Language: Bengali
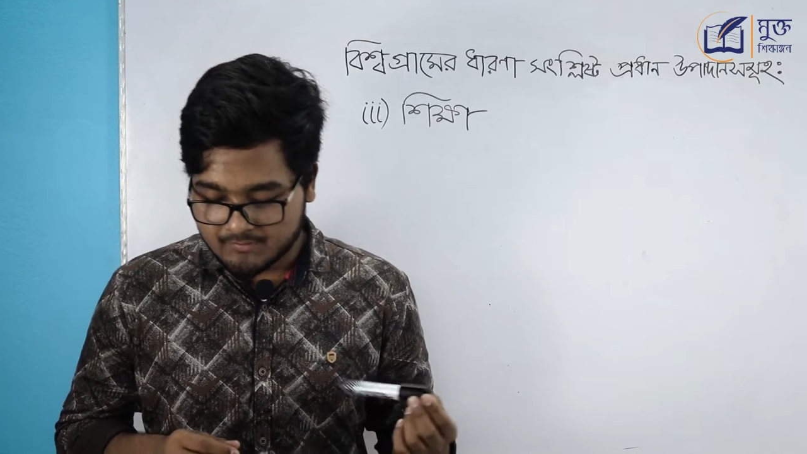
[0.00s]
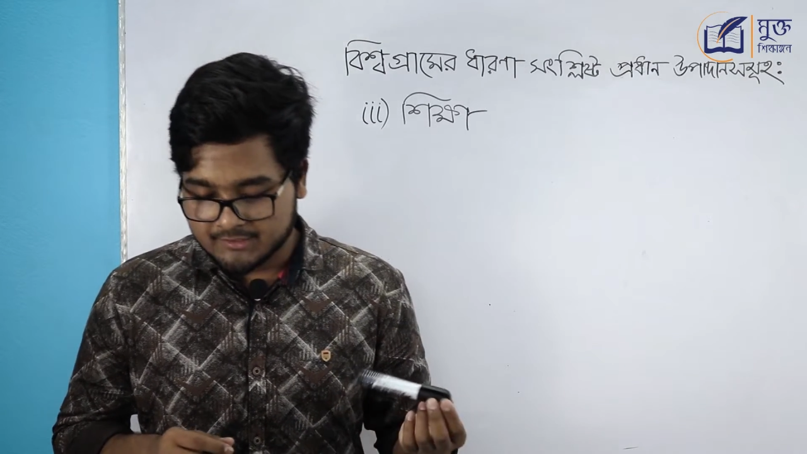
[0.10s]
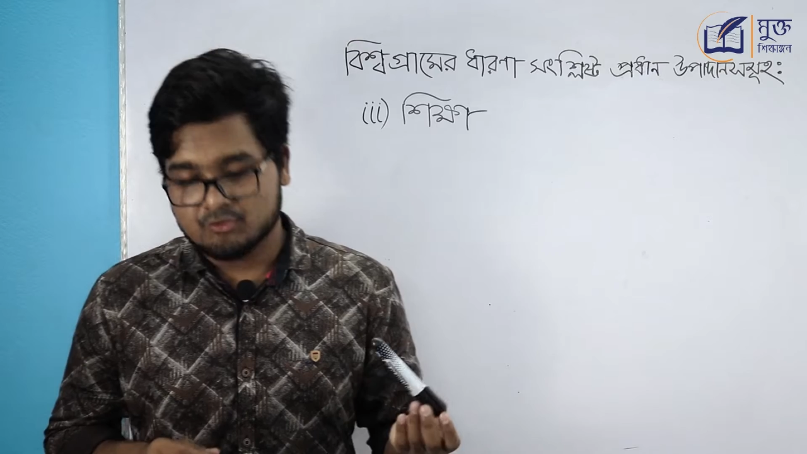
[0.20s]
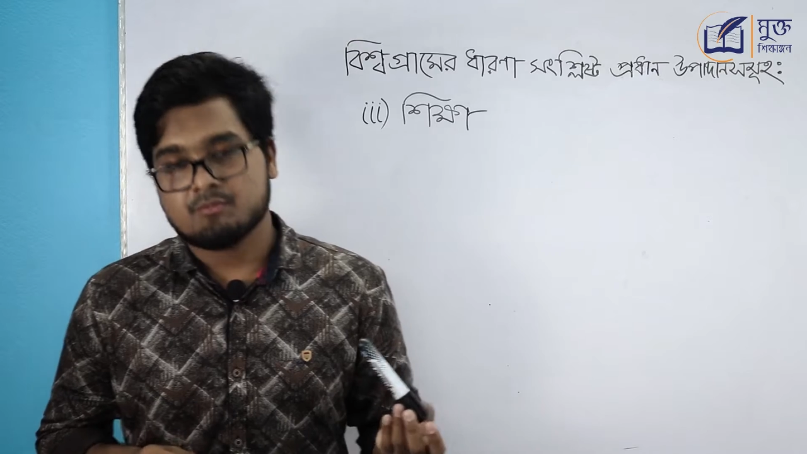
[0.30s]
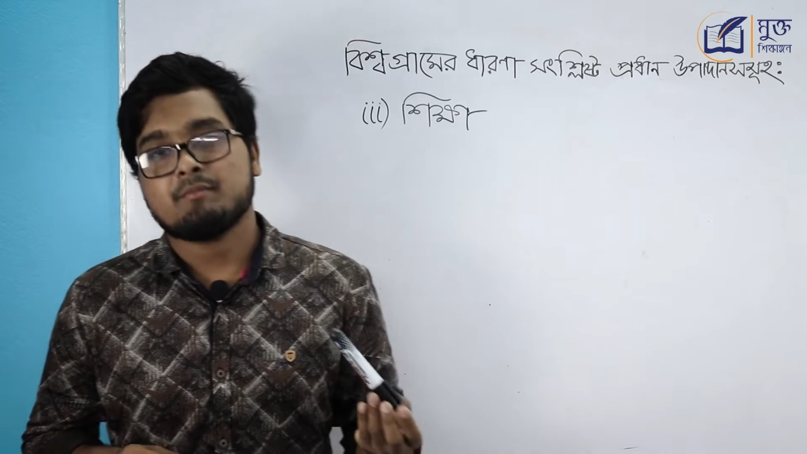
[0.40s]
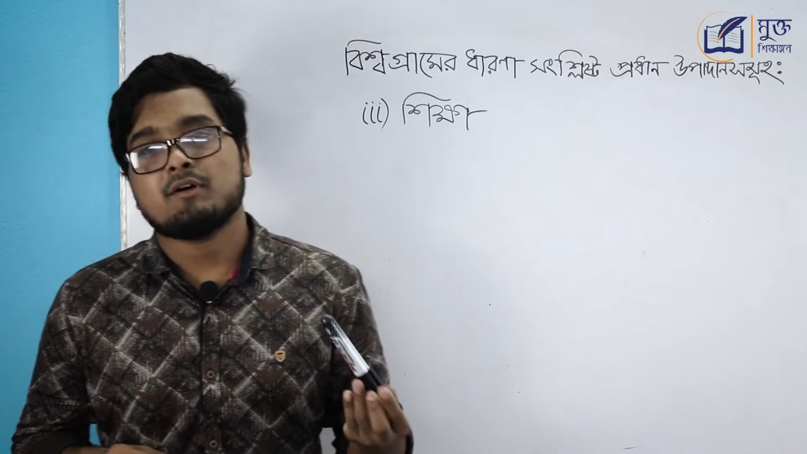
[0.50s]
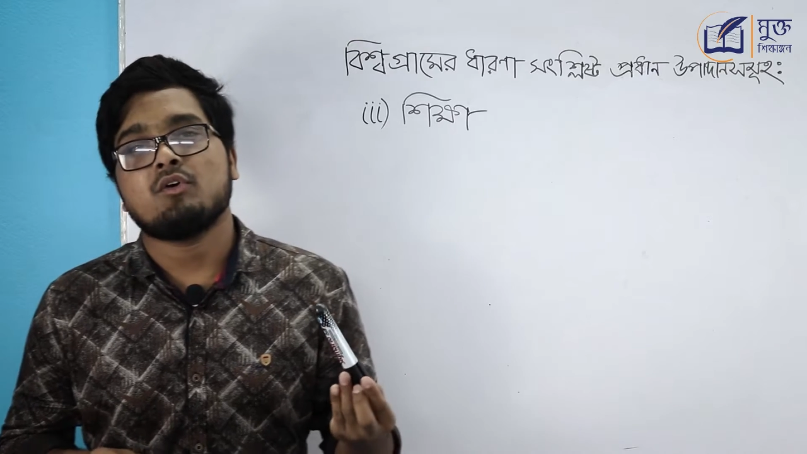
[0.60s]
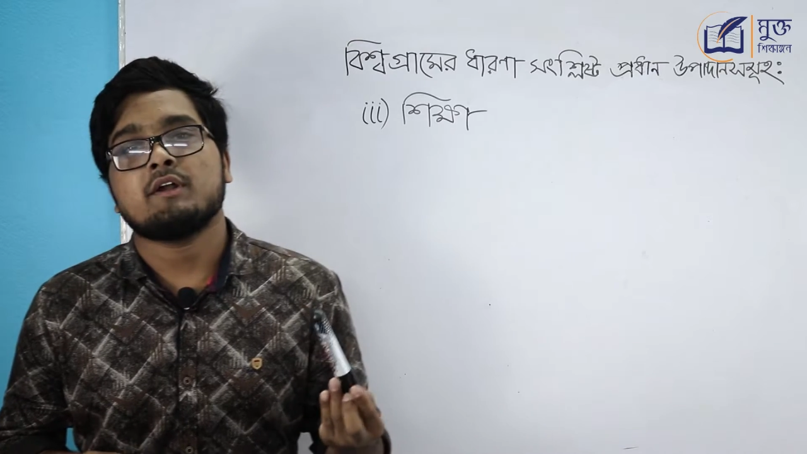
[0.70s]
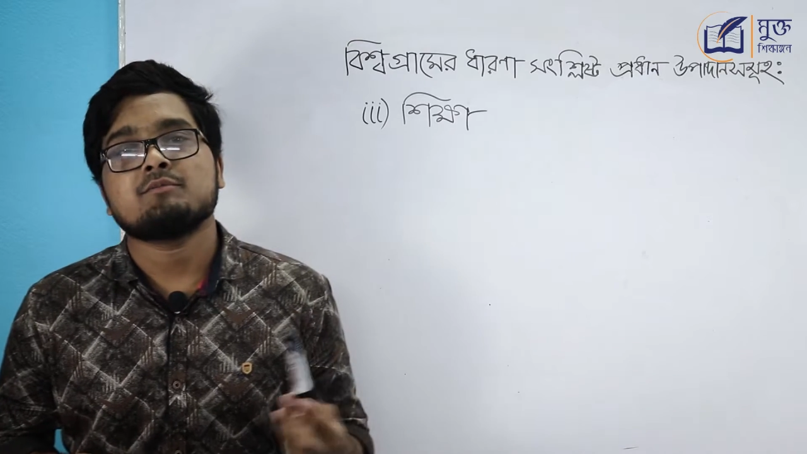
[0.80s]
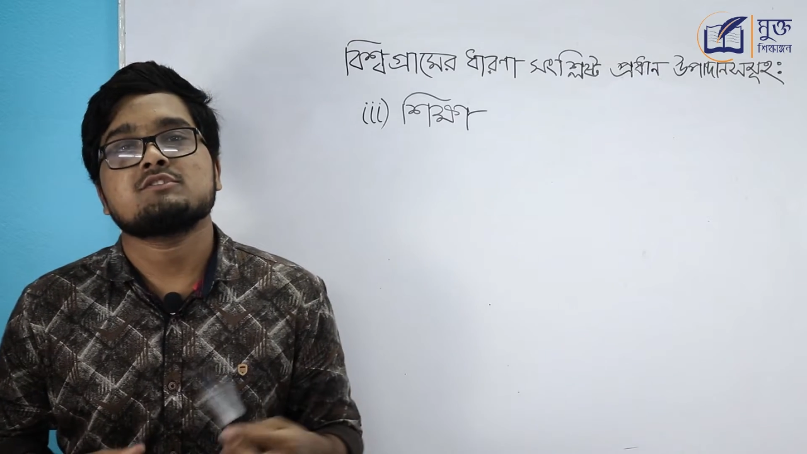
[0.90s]
মাধ্যমে বা
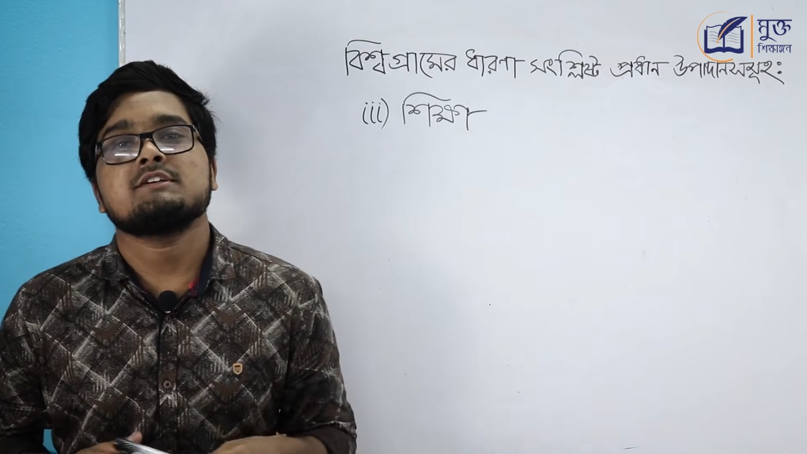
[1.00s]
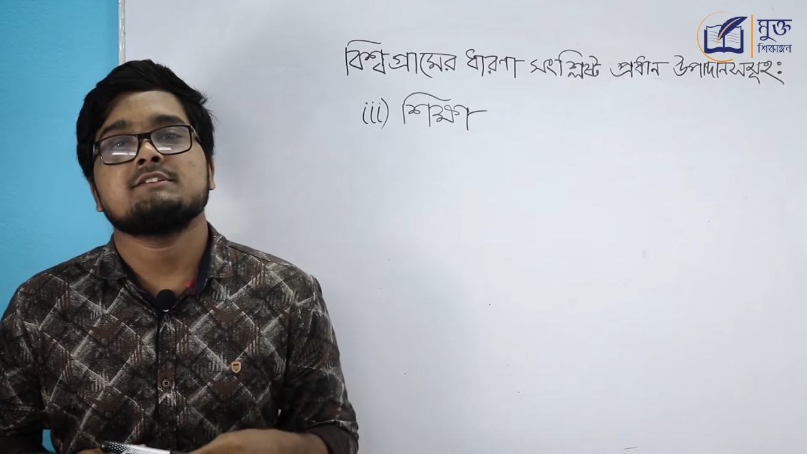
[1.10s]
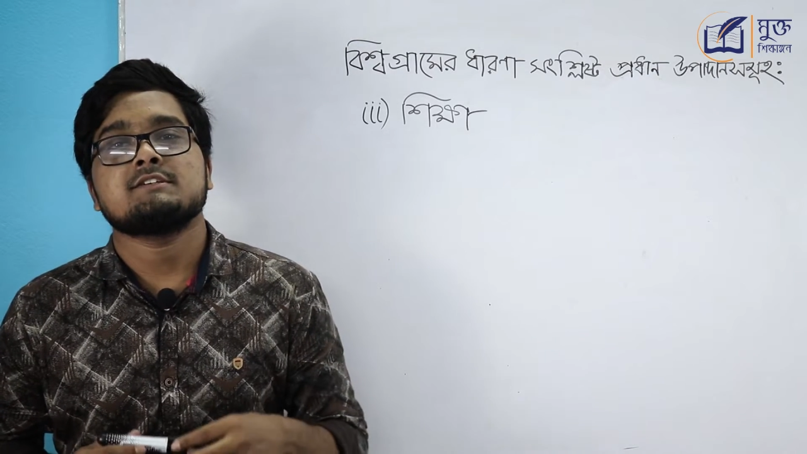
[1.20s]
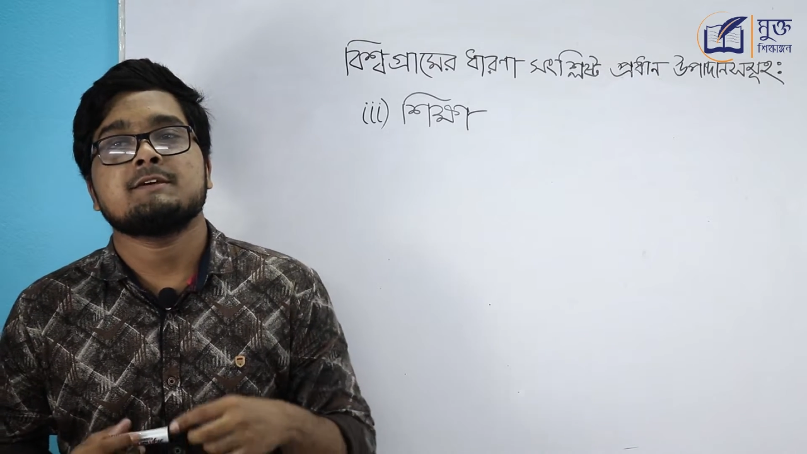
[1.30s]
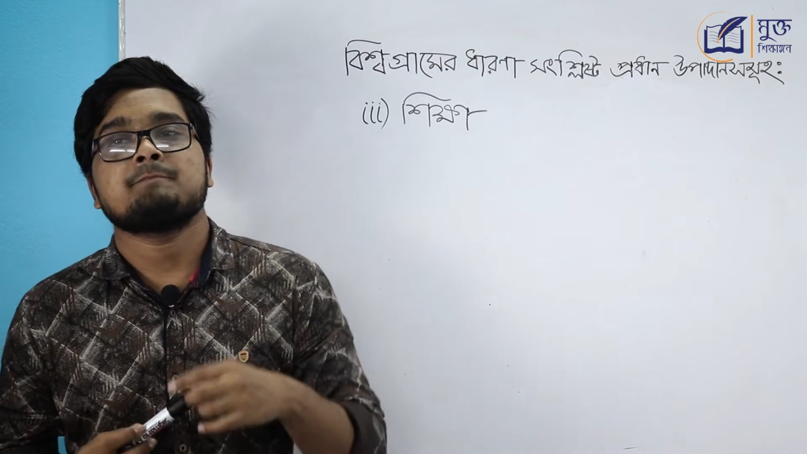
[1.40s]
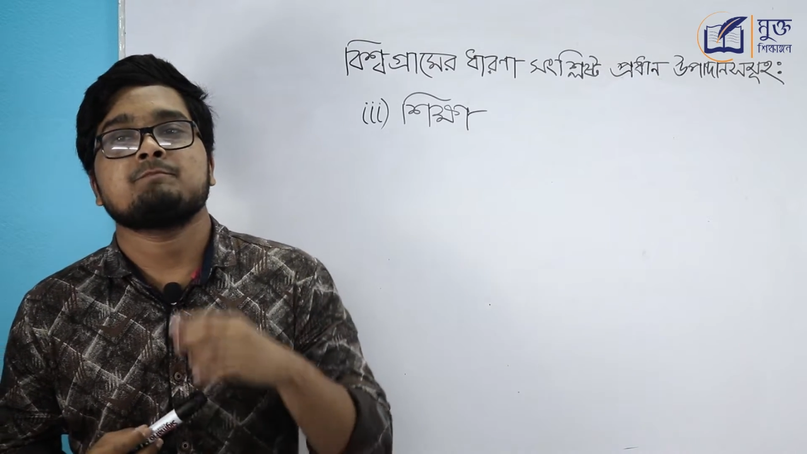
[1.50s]
ঘরে বসেই যে